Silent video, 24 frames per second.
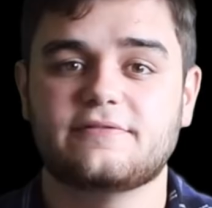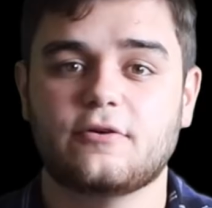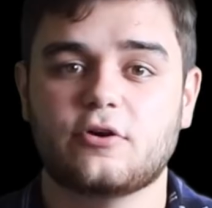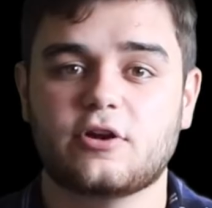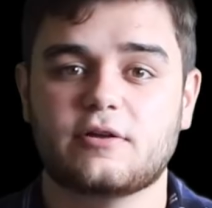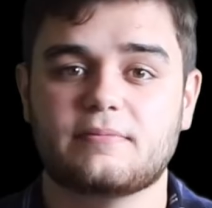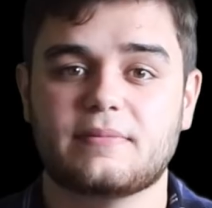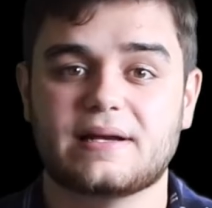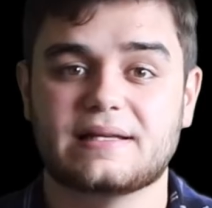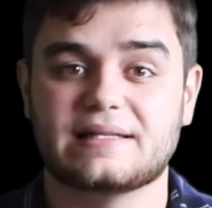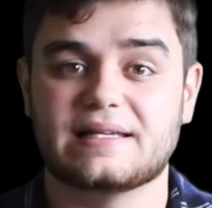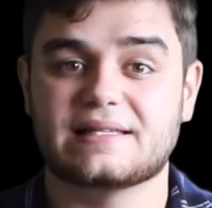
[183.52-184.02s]

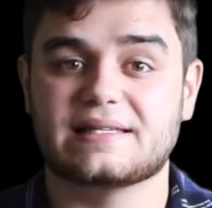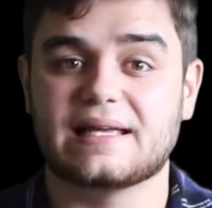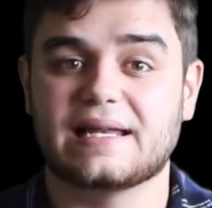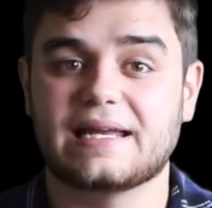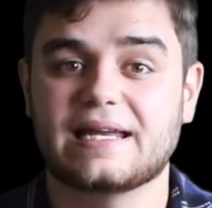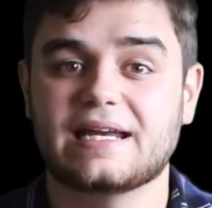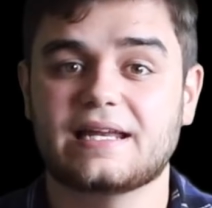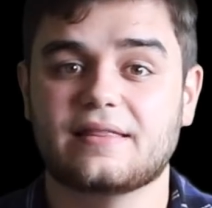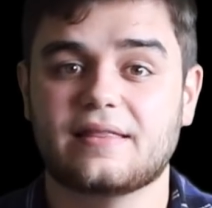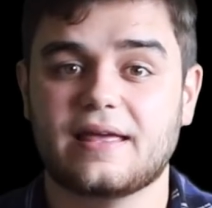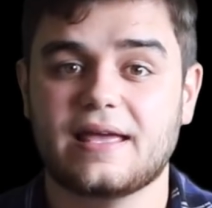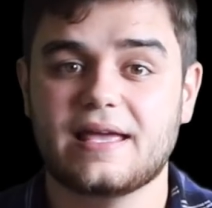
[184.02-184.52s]
formas de
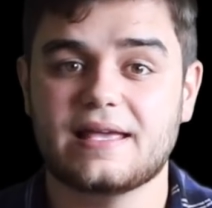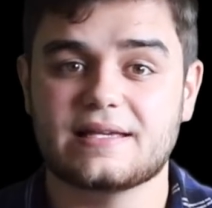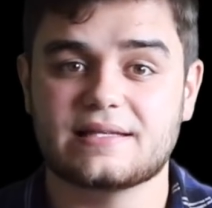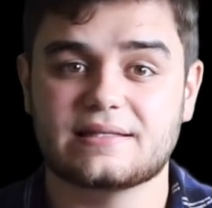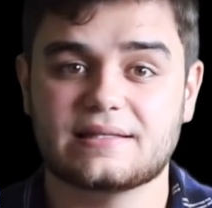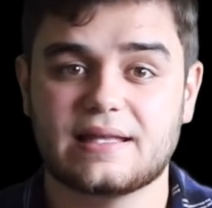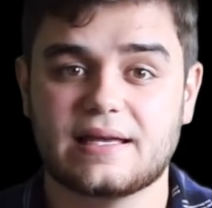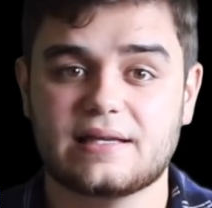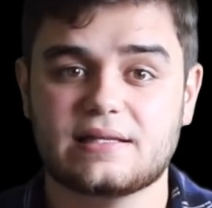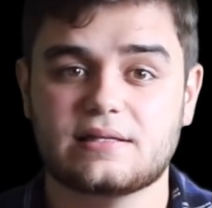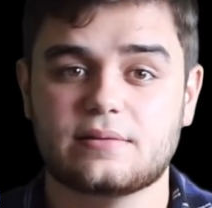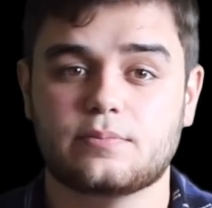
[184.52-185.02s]
salir de
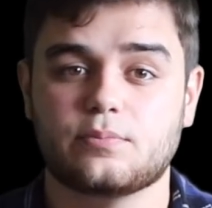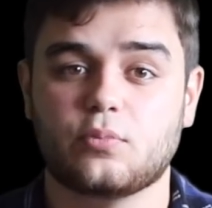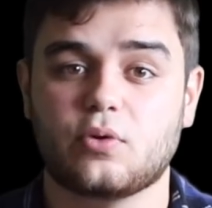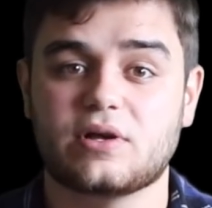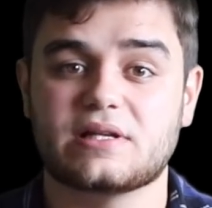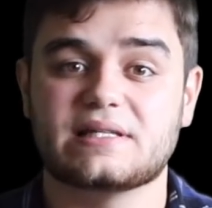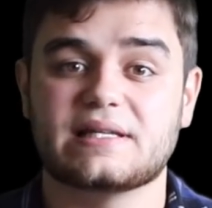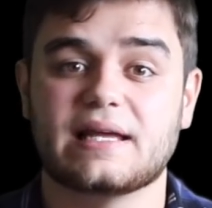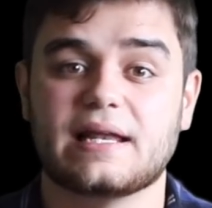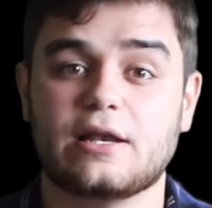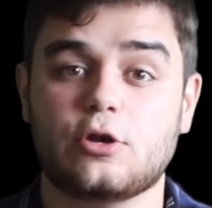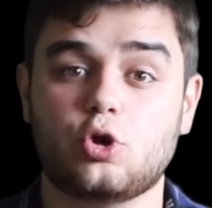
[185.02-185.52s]
estas,
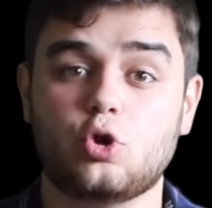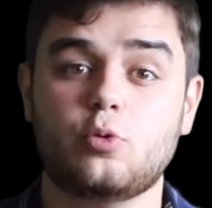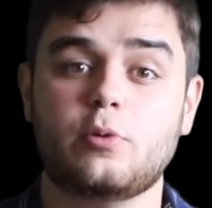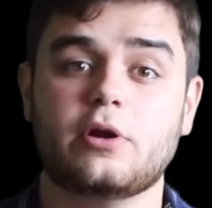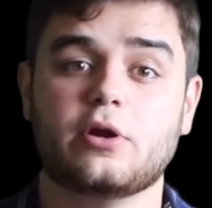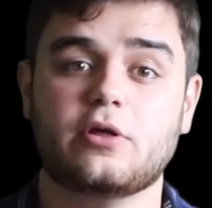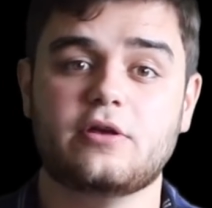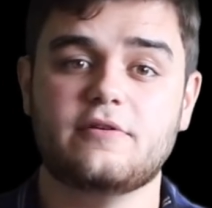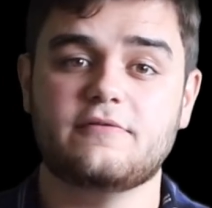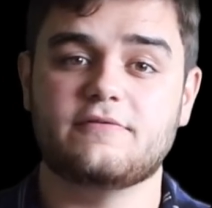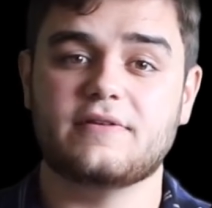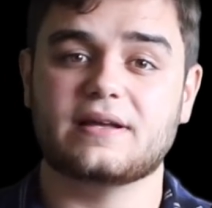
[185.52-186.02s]
pues el
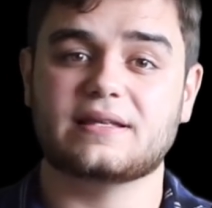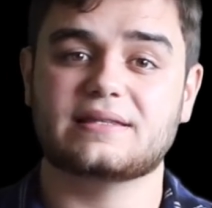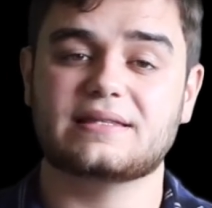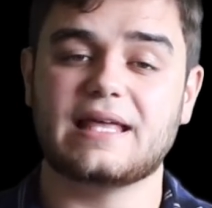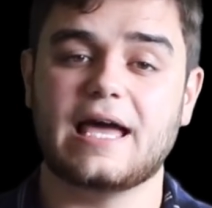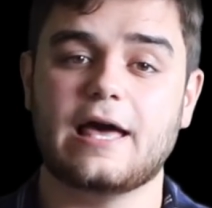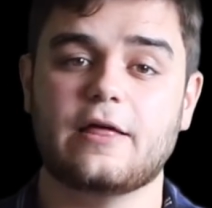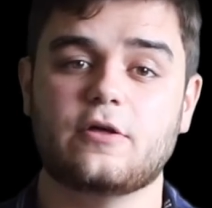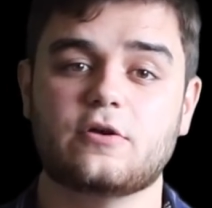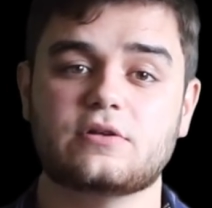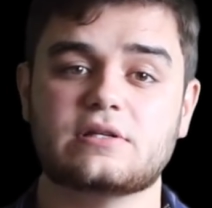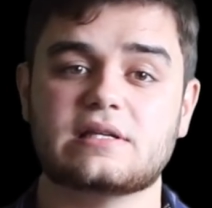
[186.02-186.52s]
número de
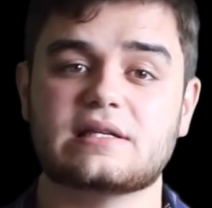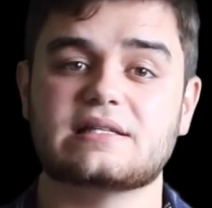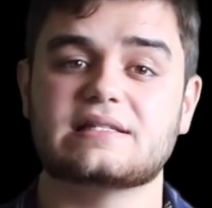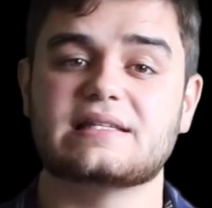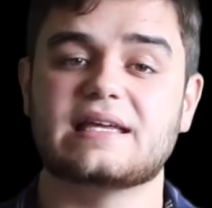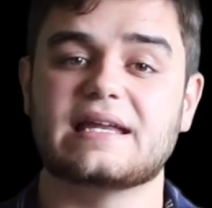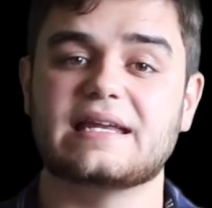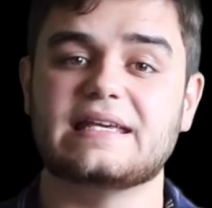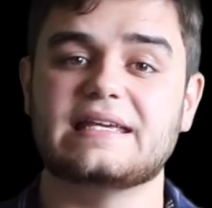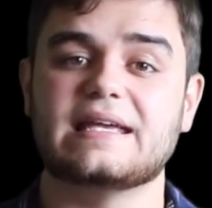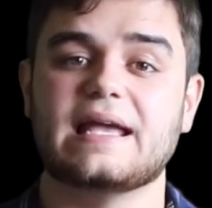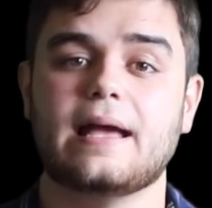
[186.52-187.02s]
infectados
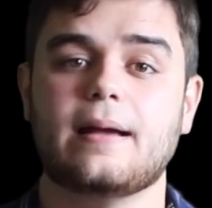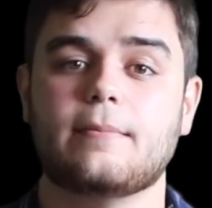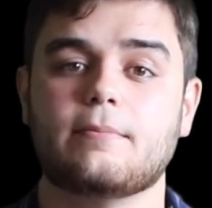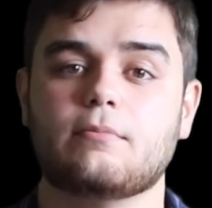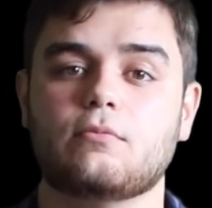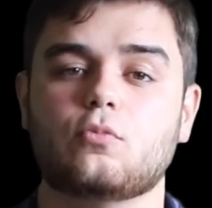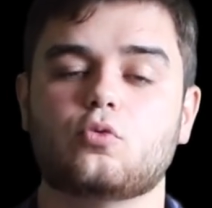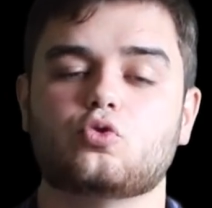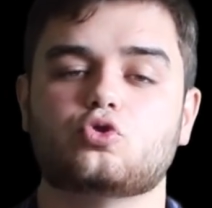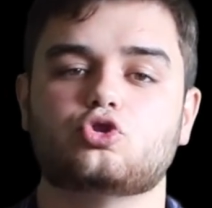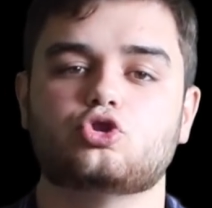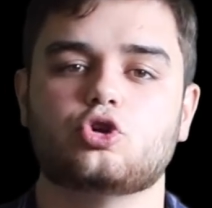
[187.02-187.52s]
sería
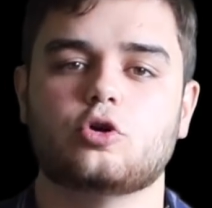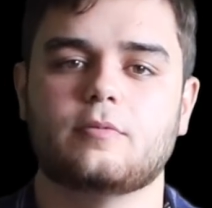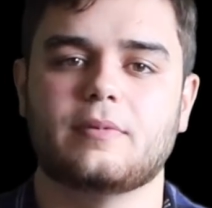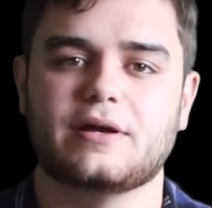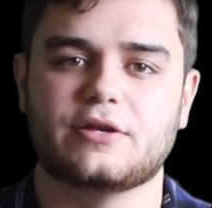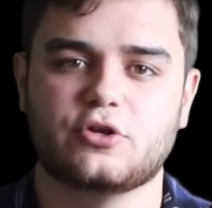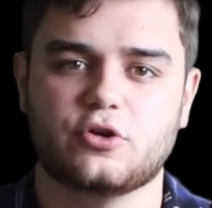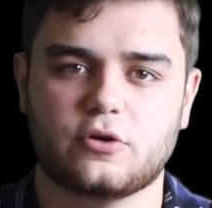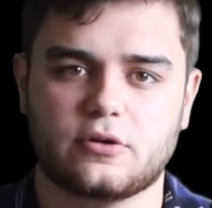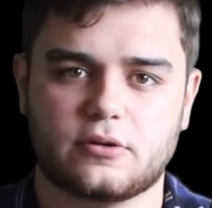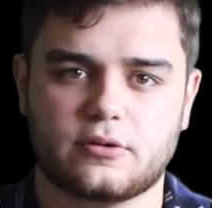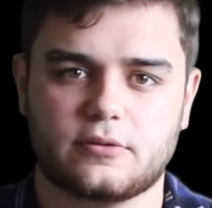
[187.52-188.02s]
mucho
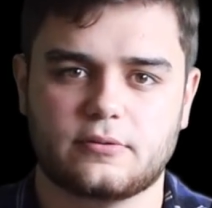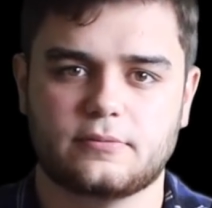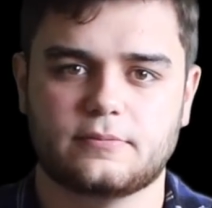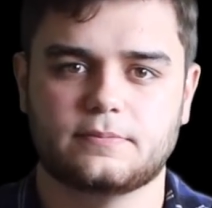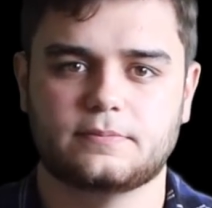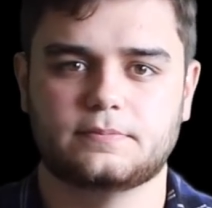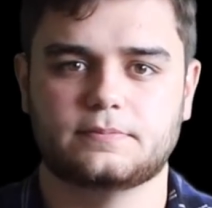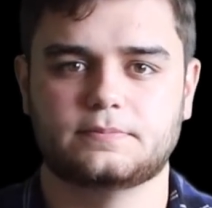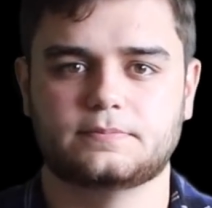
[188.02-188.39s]
mayor.